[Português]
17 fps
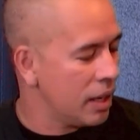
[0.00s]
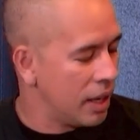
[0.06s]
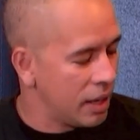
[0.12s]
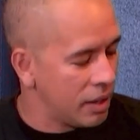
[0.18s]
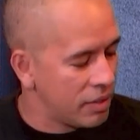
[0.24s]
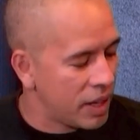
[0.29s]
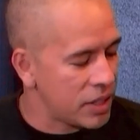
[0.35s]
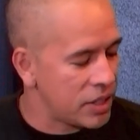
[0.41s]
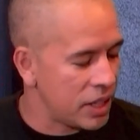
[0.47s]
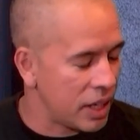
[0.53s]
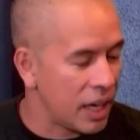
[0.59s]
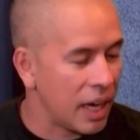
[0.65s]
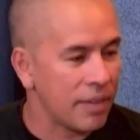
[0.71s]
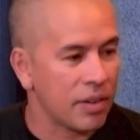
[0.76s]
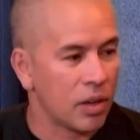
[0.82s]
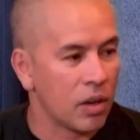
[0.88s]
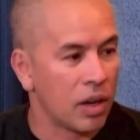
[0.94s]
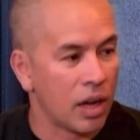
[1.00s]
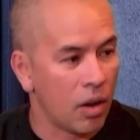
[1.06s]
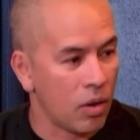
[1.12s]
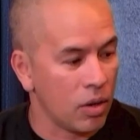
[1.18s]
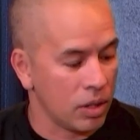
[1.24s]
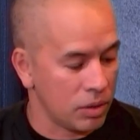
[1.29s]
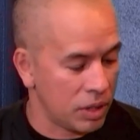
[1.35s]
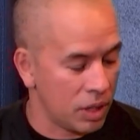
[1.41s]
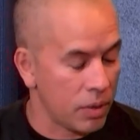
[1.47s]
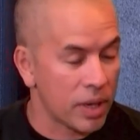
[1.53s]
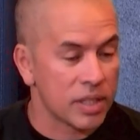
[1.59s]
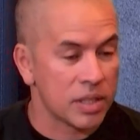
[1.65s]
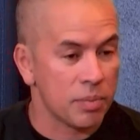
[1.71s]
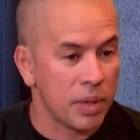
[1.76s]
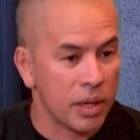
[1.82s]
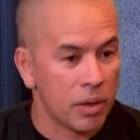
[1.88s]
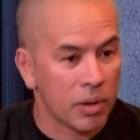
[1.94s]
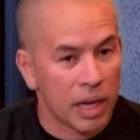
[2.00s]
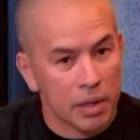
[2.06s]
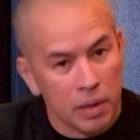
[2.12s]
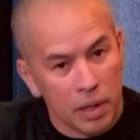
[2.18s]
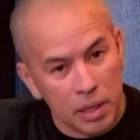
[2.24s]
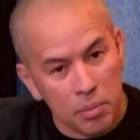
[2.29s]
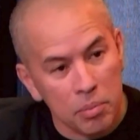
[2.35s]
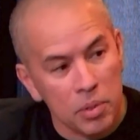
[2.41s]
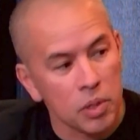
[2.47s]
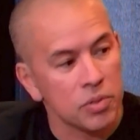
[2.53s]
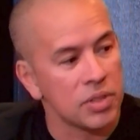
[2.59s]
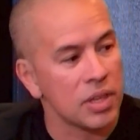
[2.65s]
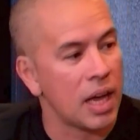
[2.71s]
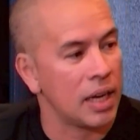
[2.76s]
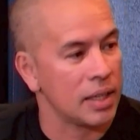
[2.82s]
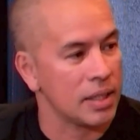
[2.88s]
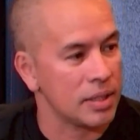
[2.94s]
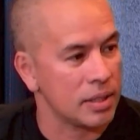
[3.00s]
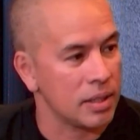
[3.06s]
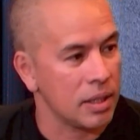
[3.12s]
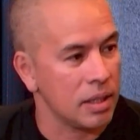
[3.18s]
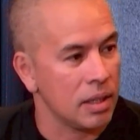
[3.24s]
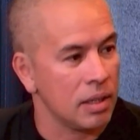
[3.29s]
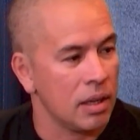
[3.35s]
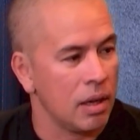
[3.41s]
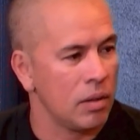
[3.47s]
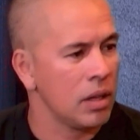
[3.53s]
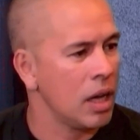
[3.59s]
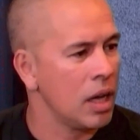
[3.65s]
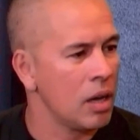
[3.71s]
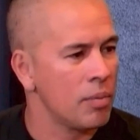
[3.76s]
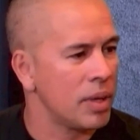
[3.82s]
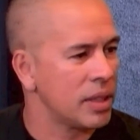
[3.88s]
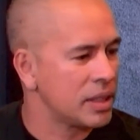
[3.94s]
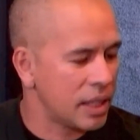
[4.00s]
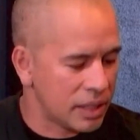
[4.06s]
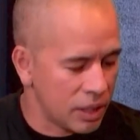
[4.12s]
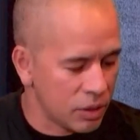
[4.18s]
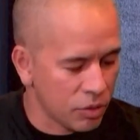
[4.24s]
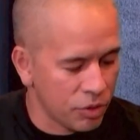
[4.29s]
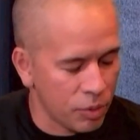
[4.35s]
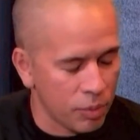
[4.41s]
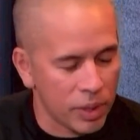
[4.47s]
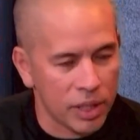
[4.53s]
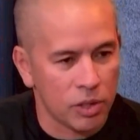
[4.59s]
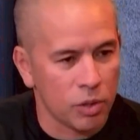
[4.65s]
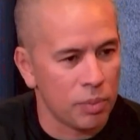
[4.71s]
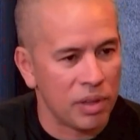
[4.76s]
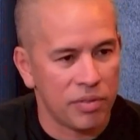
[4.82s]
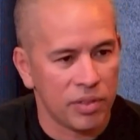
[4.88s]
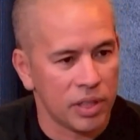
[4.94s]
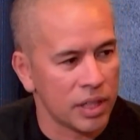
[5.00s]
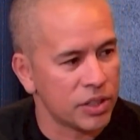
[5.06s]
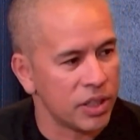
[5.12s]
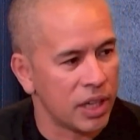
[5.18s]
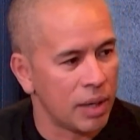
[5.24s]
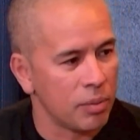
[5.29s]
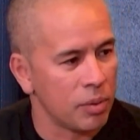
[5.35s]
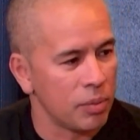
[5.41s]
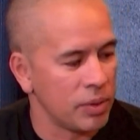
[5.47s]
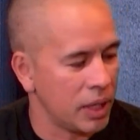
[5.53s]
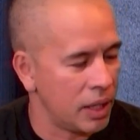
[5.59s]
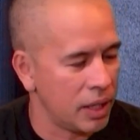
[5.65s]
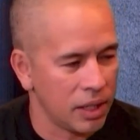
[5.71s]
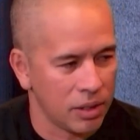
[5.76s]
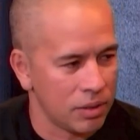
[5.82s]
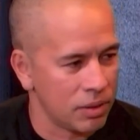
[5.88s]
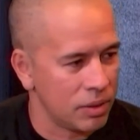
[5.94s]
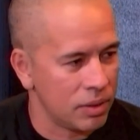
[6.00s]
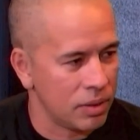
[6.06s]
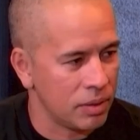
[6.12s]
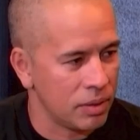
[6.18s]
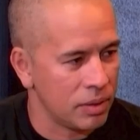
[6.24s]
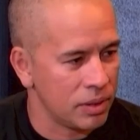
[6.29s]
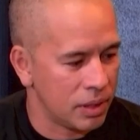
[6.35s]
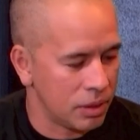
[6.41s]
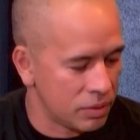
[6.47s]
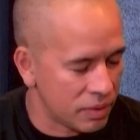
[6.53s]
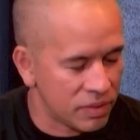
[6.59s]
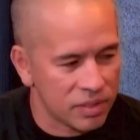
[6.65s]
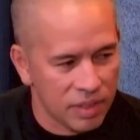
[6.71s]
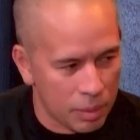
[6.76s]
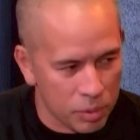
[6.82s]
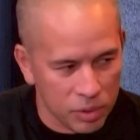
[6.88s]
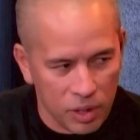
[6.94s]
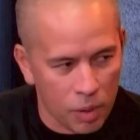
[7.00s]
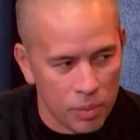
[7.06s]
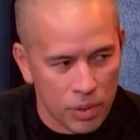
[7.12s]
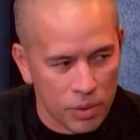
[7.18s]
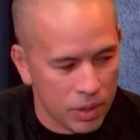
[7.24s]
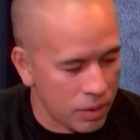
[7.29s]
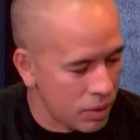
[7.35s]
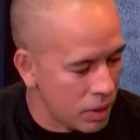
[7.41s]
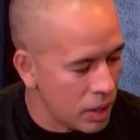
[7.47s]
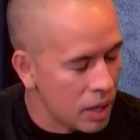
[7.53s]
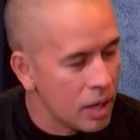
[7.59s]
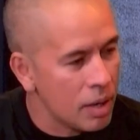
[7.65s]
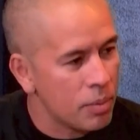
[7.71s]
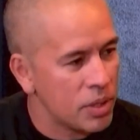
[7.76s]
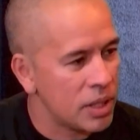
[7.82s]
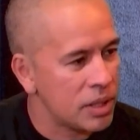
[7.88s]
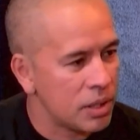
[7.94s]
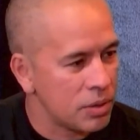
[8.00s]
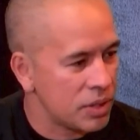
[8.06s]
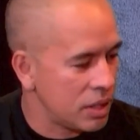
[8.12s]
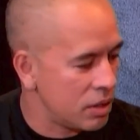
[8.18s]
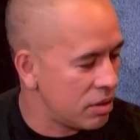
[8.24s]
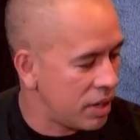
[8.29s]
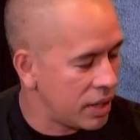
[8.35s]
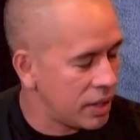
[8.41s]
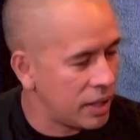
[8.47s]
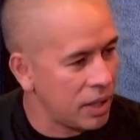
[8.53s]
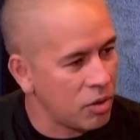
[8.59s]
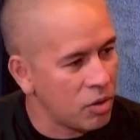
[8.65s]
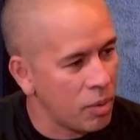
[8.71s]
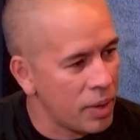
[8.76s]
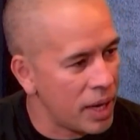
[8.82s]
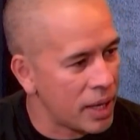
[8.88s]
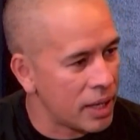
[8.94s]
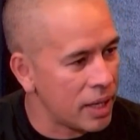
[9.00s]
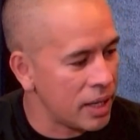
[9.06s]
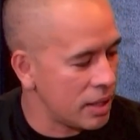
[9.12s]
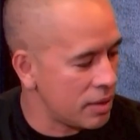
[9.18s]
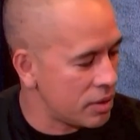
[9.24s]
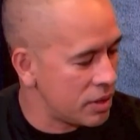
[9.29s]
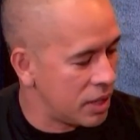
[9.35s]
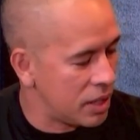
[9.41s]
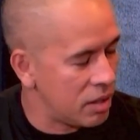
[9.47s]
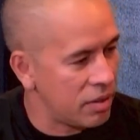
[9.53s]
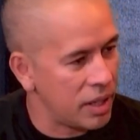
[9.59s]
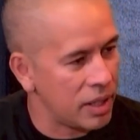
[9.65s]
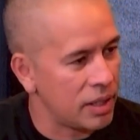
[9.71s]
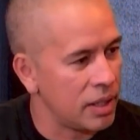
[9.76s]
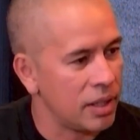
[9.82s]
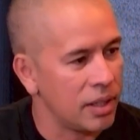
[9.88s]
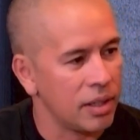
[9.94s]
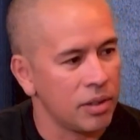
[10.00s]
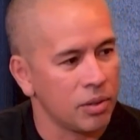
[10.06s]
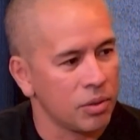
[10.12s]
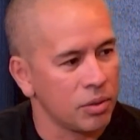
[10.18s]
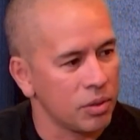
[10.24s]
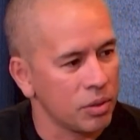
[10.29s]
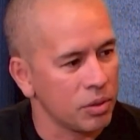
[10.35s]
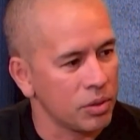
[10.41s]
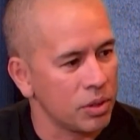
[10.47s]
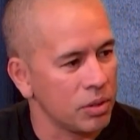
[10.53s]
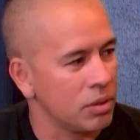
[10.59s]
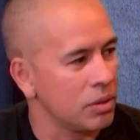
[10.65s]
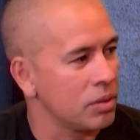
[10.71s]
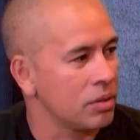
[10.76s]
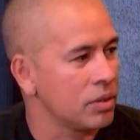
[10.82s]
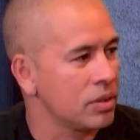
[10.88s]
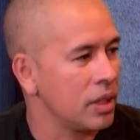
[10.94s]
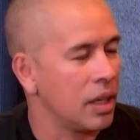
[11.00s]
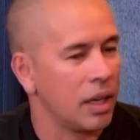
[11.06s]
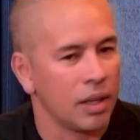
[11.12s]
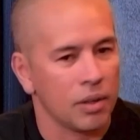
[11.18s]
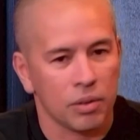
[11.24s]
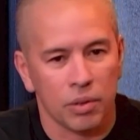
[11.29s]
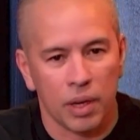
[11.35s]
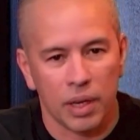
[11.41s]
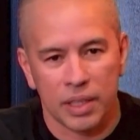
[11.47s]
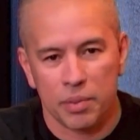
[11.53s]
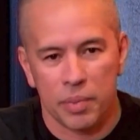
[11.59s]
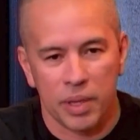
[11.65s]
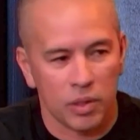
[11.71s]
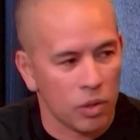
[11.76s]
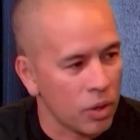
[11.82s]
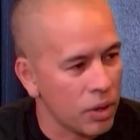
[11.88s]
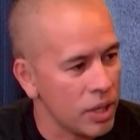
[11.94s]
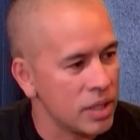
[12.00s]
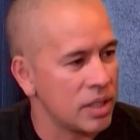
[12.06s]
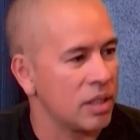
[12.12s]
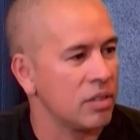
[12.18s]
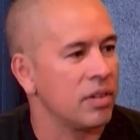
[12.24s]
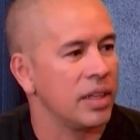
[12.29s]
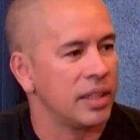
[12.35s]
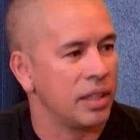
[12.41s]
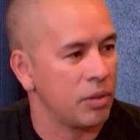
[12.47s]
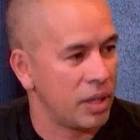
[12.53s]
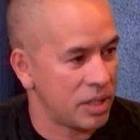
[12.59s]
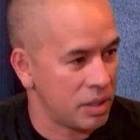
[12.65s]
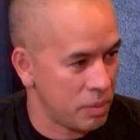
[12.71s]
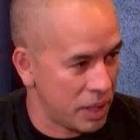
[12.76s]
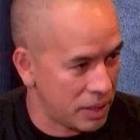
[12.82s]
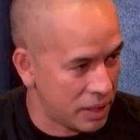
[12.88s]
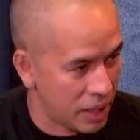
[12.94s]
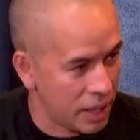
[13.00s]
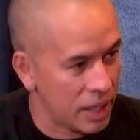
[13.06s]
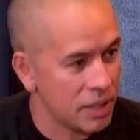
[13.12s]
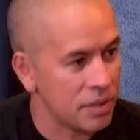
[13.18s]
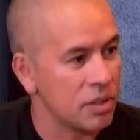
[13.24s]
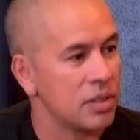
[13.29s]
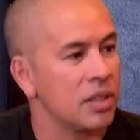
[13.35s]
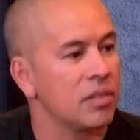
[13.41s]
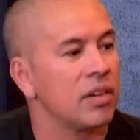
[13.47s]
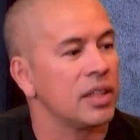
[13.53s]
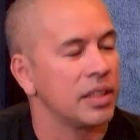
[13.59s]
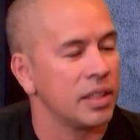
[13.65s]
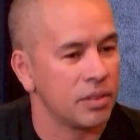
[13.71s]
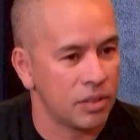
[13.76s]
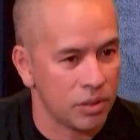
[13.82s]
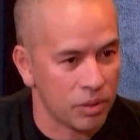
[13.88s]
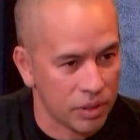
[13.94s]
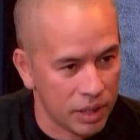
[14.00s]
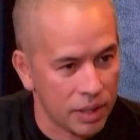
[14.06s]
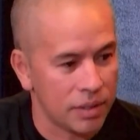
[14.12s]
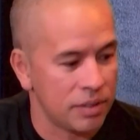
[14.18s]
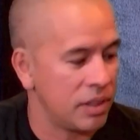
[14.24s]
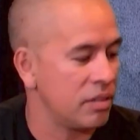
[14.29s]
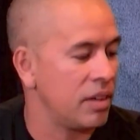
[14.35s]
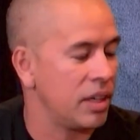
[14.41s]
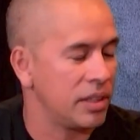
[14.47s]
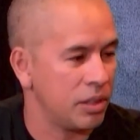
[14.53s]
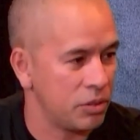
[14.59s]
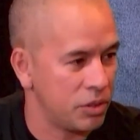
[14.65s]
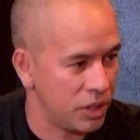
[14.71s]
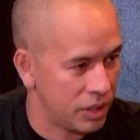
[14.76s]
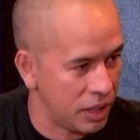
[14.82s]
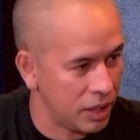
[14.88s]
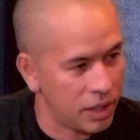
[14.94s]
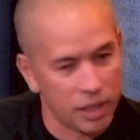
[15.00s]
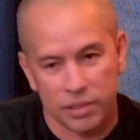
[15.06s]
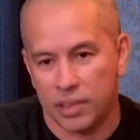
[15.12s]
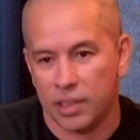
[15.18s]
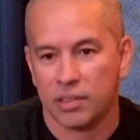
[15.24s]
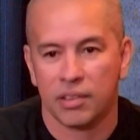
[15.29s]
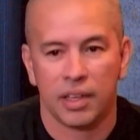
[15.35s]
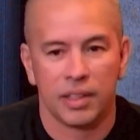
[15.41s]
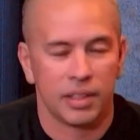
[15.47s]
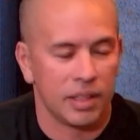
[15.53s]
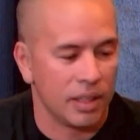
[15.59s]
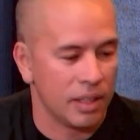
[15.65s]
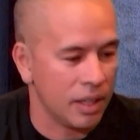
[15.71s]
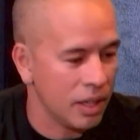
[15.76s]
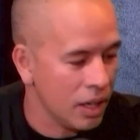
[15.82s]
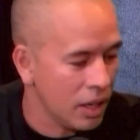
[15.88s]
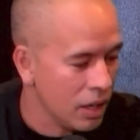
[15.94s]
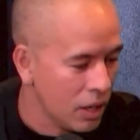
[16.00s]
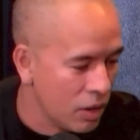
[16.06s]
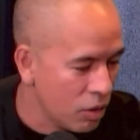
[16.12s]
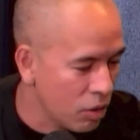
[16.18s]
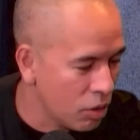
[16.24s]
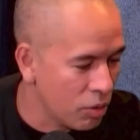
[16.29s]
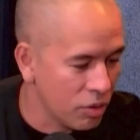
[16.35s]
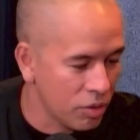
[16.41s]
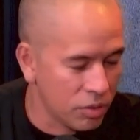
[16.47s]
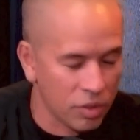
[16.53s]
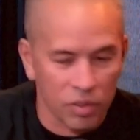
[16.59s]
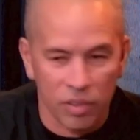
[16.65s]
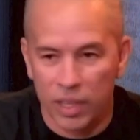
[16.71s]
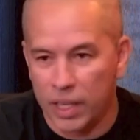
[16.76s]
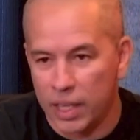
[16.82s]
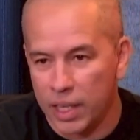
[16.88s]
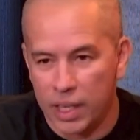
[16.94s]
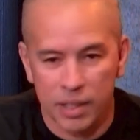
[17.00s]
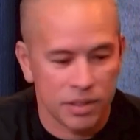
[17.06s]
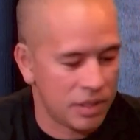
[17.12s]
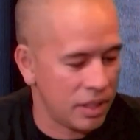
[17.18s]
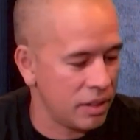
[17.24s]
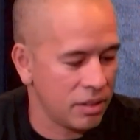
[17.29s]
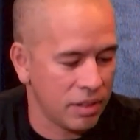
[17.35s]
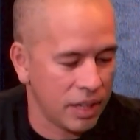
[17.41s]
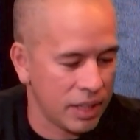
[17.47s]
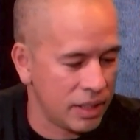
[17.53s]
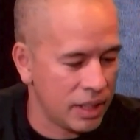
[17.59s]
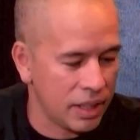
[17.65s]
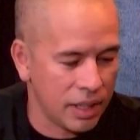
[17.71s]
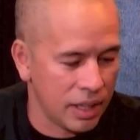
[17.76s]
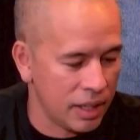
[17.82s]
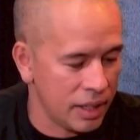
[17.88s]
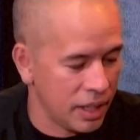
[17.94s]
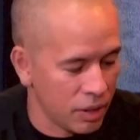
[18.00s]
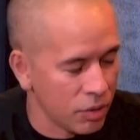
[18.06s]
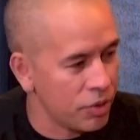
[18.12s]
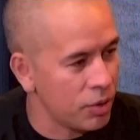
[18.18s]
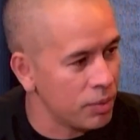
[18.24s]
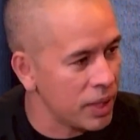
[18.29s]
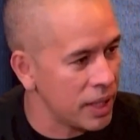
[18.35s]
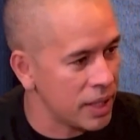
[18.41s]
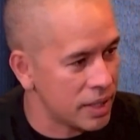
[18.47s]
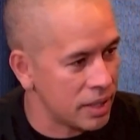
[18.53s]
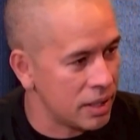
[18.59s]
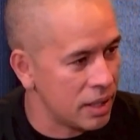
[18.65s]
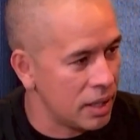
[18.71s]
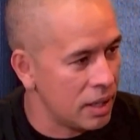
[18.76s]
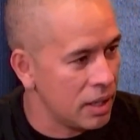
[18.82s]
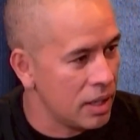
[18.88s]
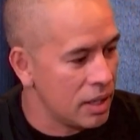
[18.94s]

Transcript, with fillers: Ele vai chegar para colocar, olha, tem o X-Men, eu quero ele em mil salas. Ele, não, mas tá tendo o filme ali do Bem-vindo a Xeramobim. Ele, não, então, não vai botar o meu, não? Pois então você não vai ter o Homem-Aranha, você não vai ter o, o sei lá, o X-Men 2, você não vai ter o X-Men 3, você vai ter não sei o quê, uhum. você não vai ter o Titanic, você não vai ter o Wolverine, você não vai ter nenhum filme desse.